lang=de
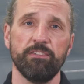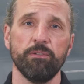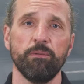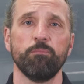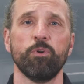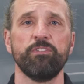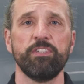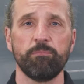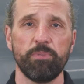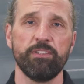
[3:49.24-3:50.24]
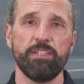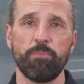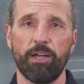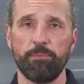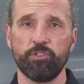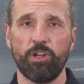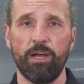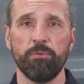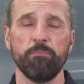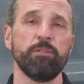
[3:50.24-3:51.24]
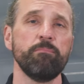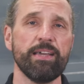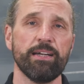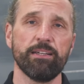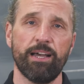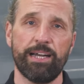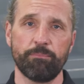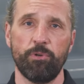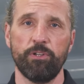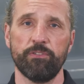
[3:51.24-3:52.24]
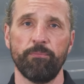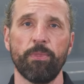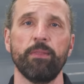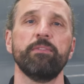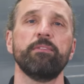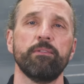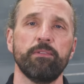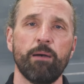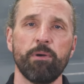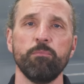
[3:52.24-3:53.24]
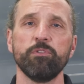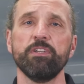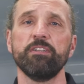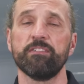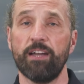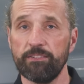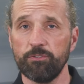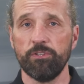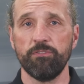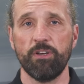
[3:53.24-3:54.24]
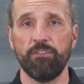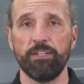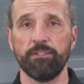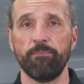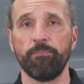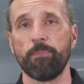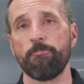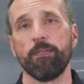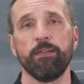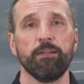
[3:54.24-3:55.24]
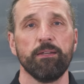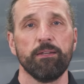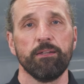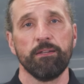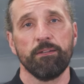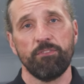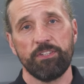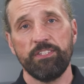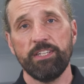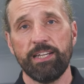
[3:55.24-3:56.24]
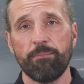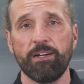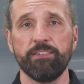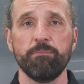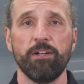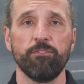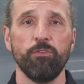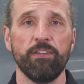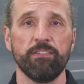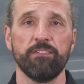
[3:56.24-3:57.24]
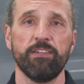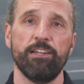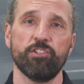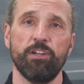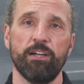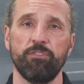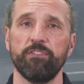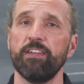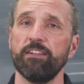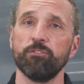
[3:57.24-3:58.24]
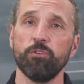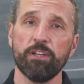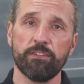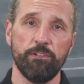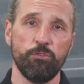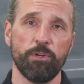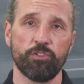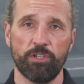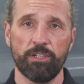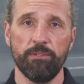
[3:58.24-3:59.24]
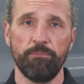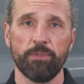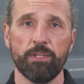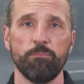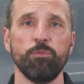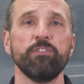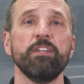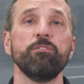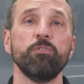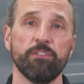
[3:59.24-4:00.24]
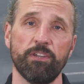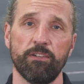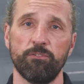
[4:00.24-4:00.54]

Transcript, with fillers: ist, montiert bitte die Bremsscheibe mit mehreren Radbolzen. Dabei müsst ihr Distanzhülsen verwenden. Wird hier der maximal zulässige Seitenschlag von 6 Hundertstel überschritten, müsst ihr die Ursache